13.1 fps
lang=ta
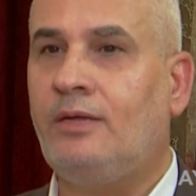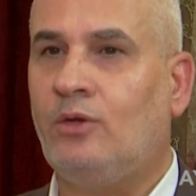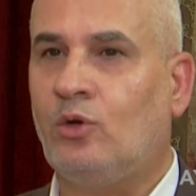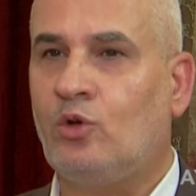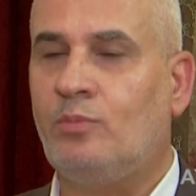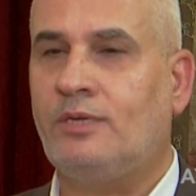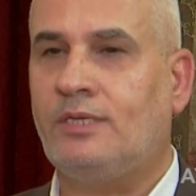
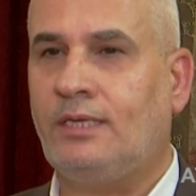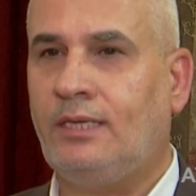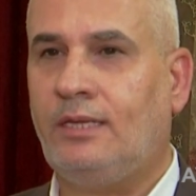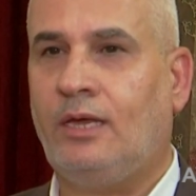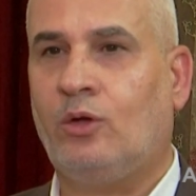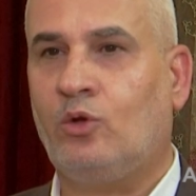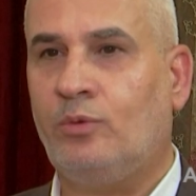அந்நாட்டில்
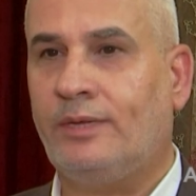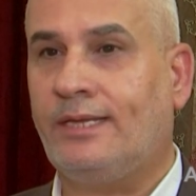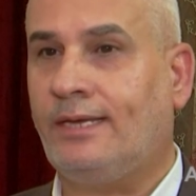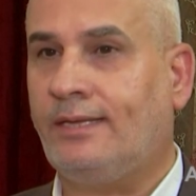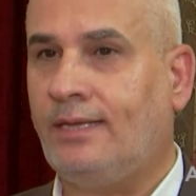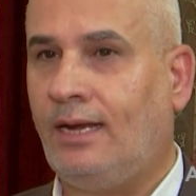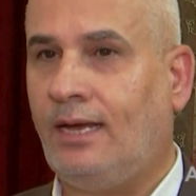மூன்றே
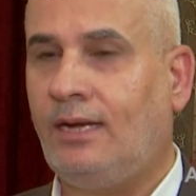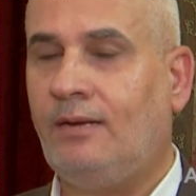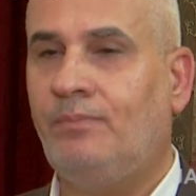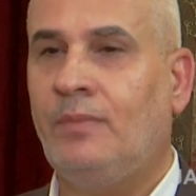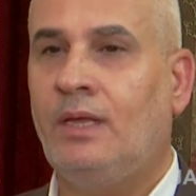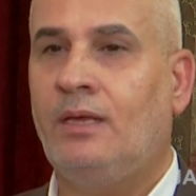ஆண்டுகளில்